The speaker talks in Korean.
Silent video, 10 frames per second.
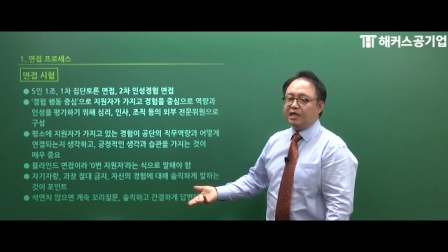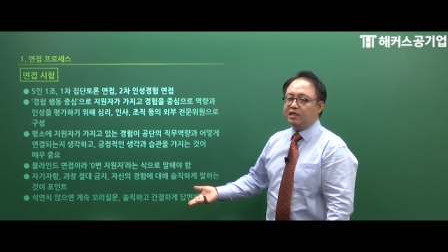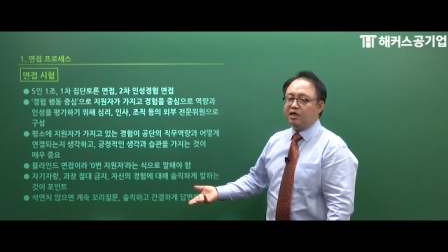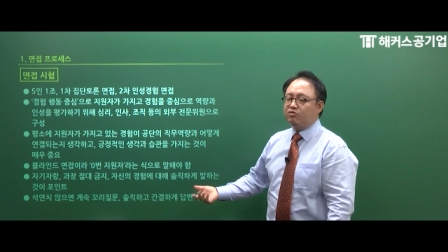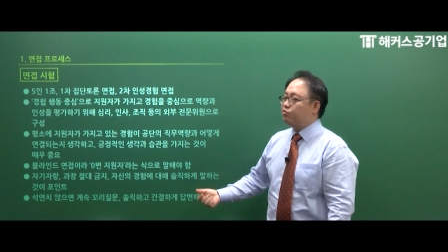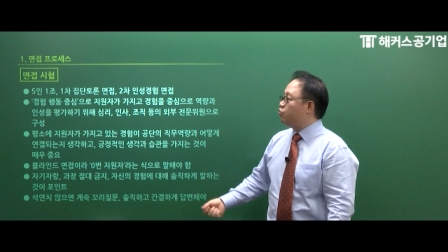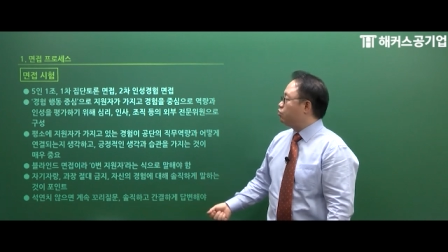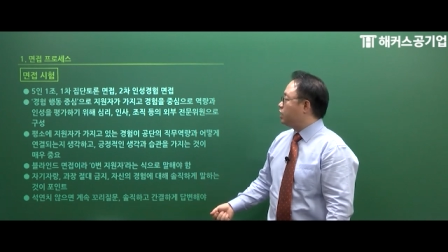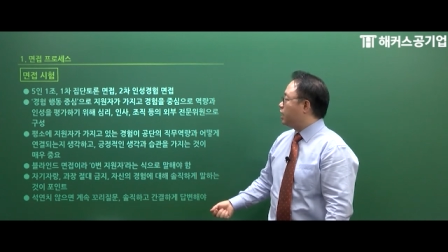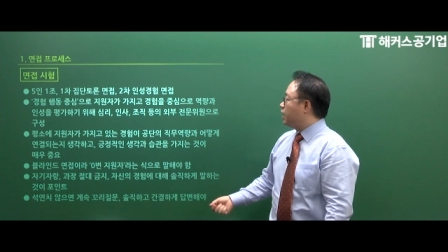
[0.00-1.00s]
아니에요. 그건
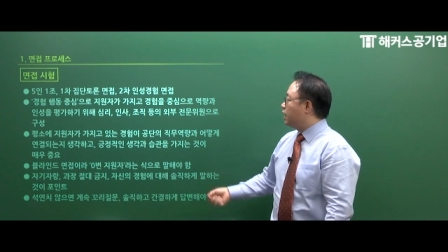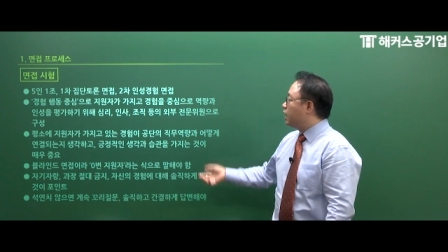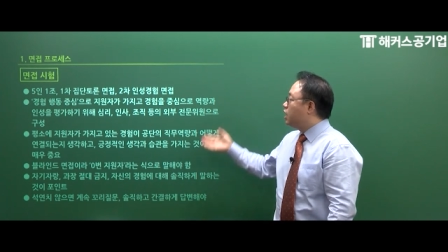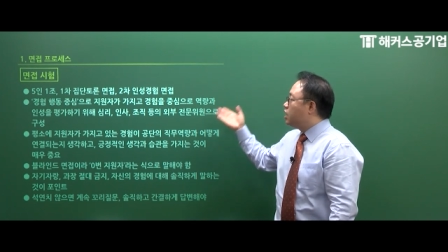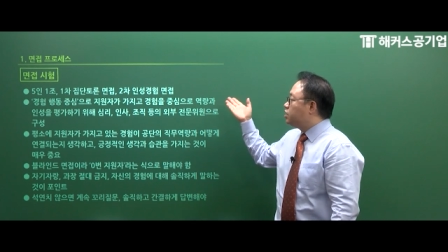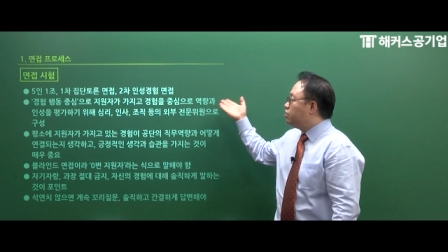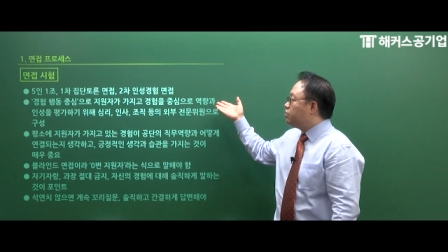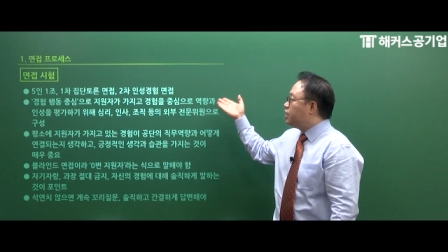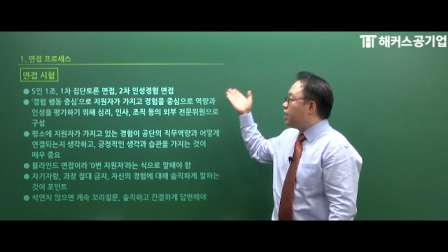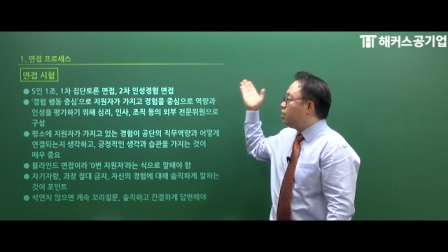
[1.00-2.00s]
뭐냐?
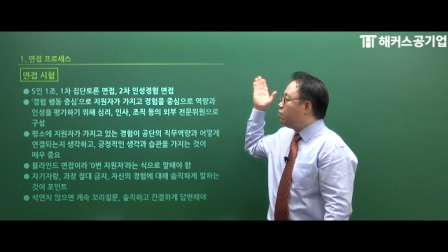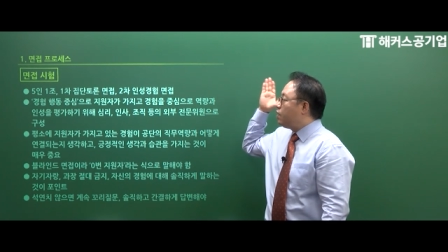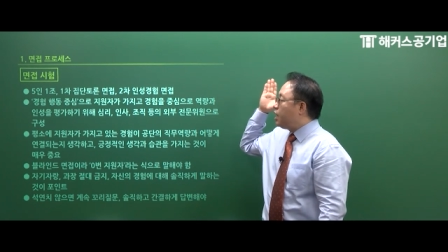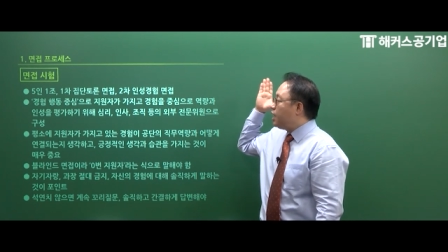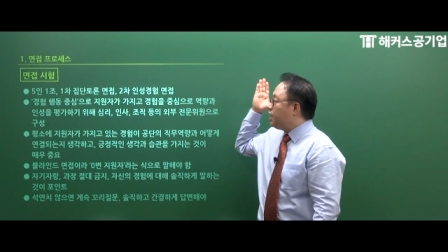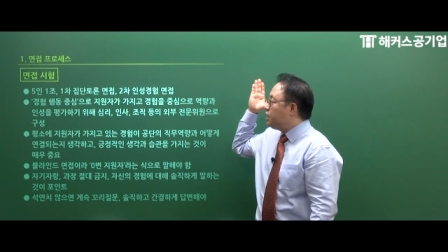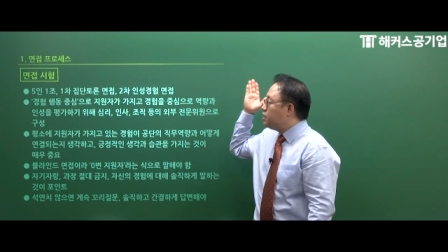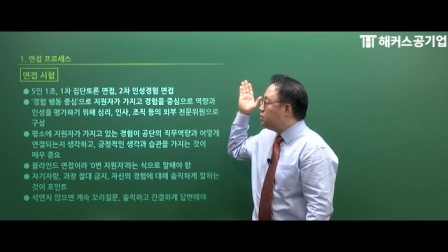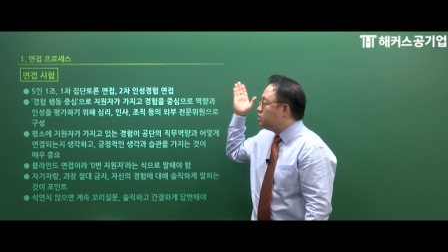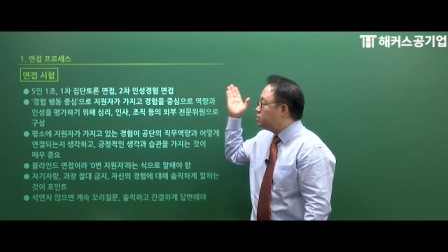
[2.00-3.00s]
역량과
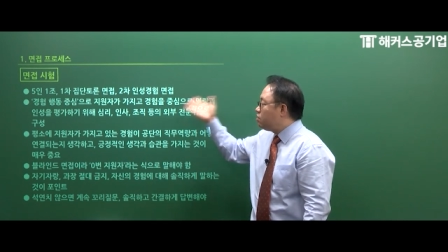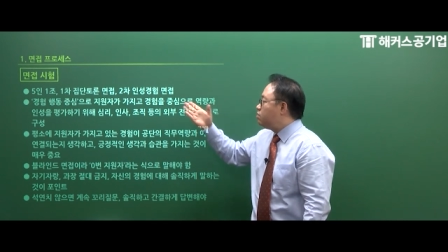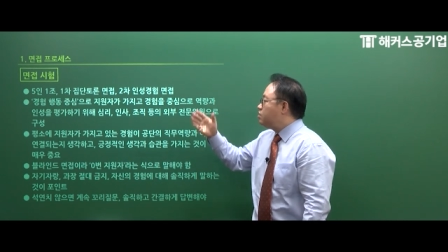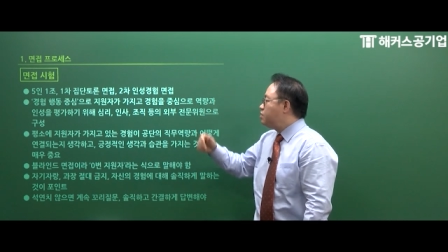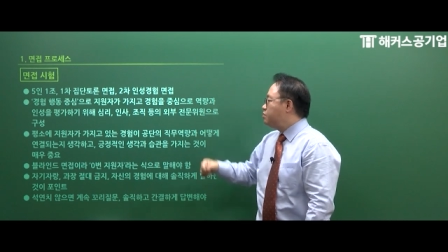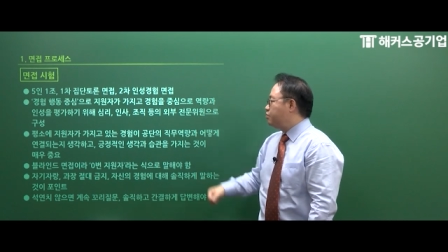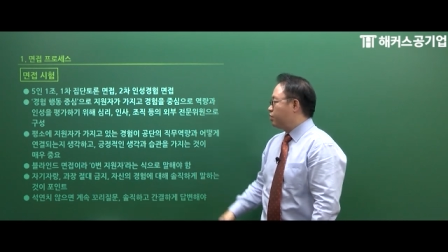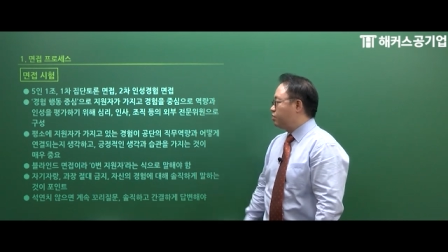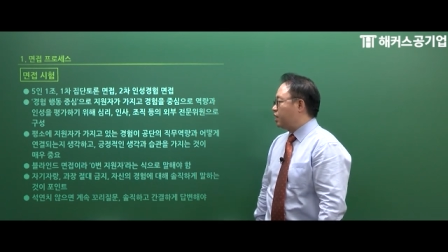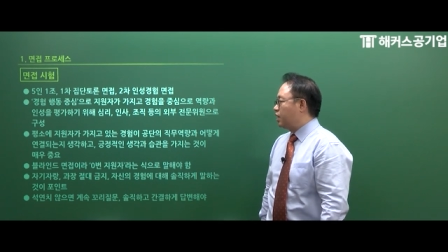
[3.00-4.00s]
인성을
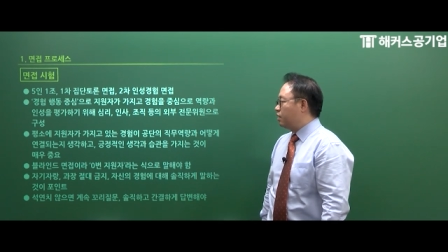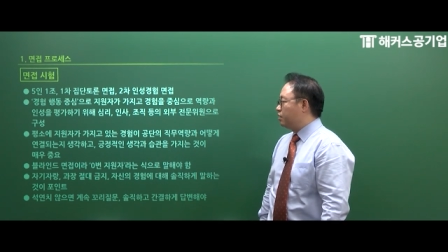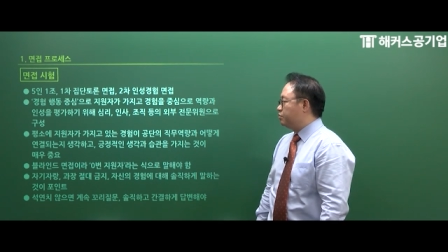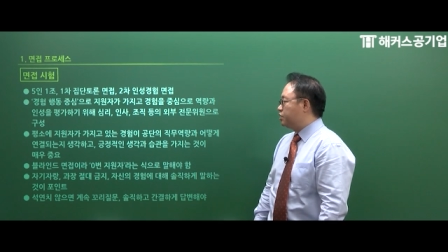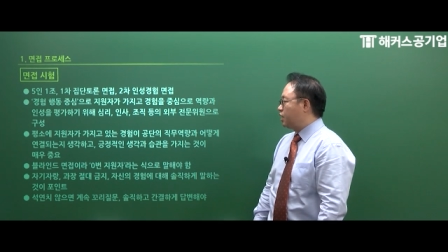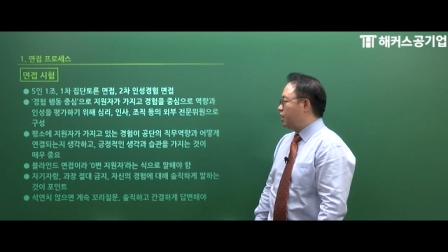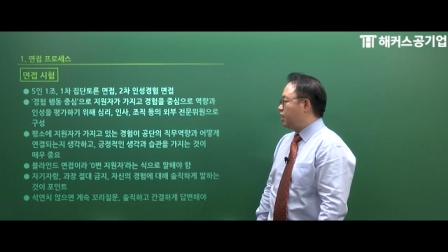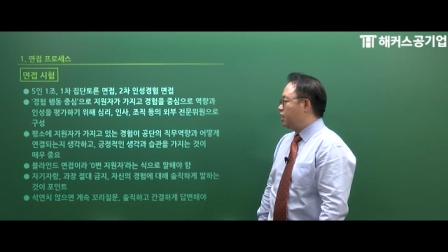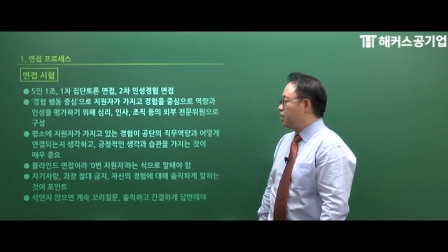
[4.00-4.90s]
평가하는 겁니다.